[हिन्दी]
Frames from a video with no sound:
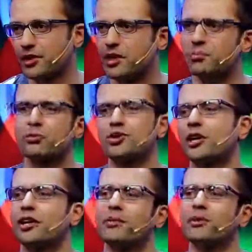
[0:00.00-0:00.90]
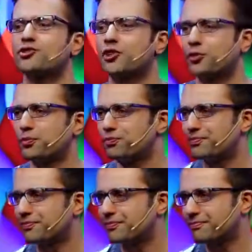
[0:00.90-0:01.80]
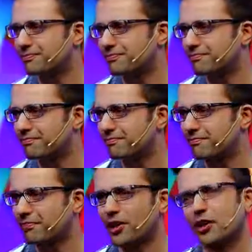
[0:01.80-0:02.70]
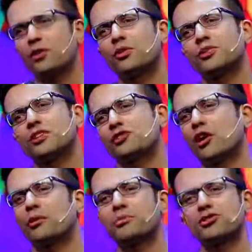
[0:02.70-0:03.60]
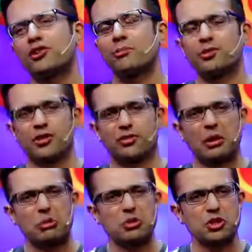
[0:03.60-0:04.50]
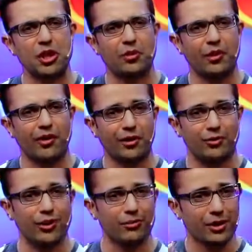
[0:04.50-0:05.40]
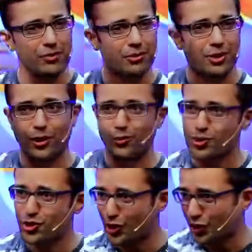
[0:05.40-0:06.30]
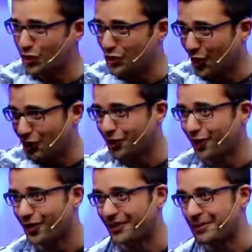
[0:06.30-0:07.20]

कहीं पर भी जाकर के फंस जाओ लगे रहो दस साल बीस साल पचास साल कुछ नहीं होने वाला क्योंकि हमने कभी समझने की कोशिश नहीं करी ध्यान क्या है